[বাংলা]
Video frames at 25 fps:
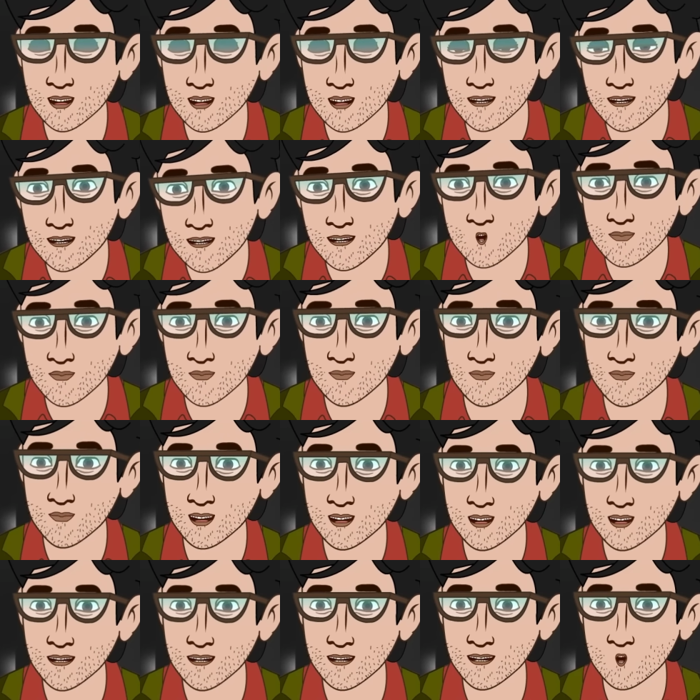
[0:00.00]
এ কি
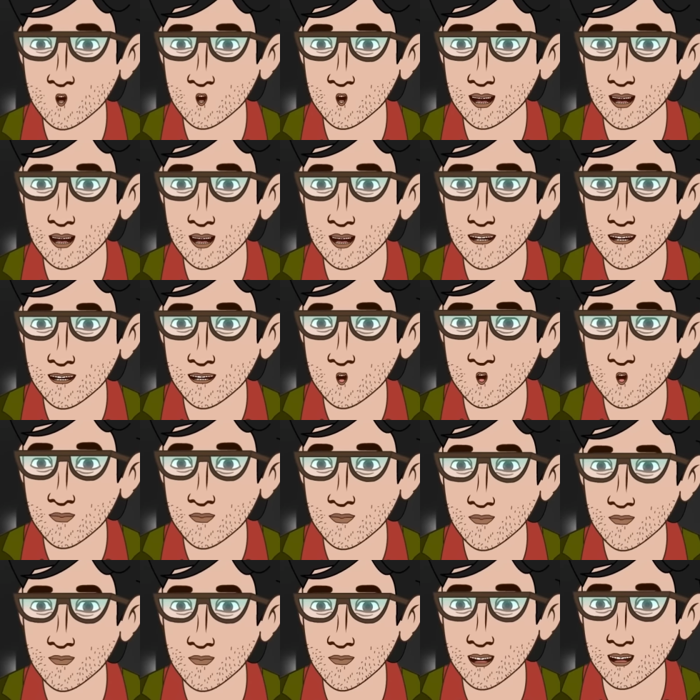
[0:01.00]
মেয়েটা কোথায়
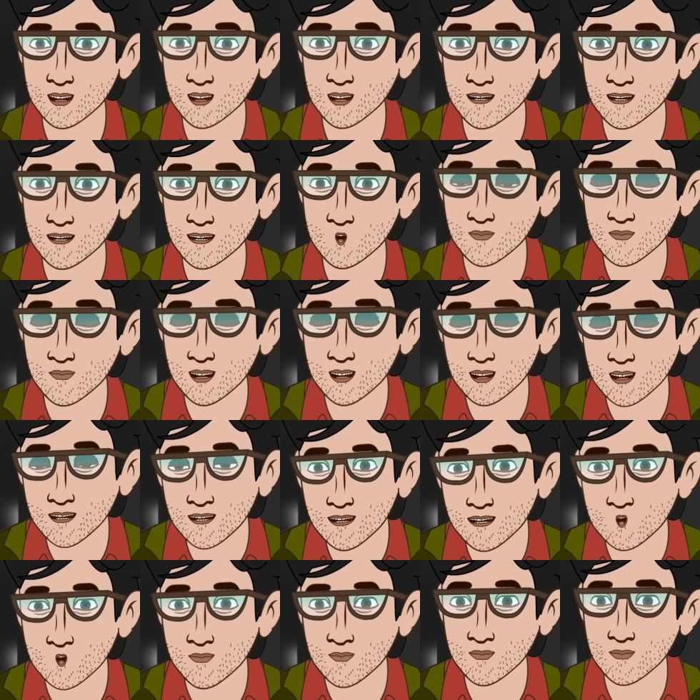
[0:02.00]
গেল এই মাত্র তো
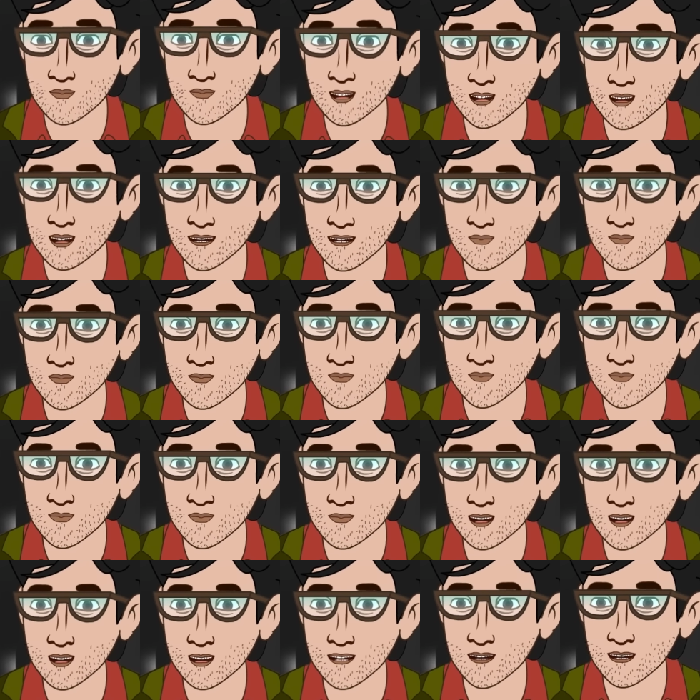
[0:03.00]
এখানেই ছিল
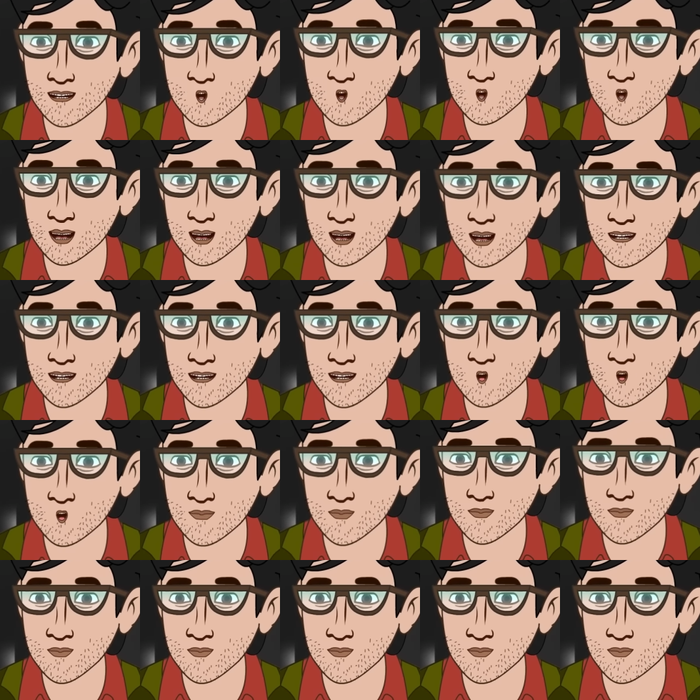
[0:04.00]
কোথায় গেল মেয়েটা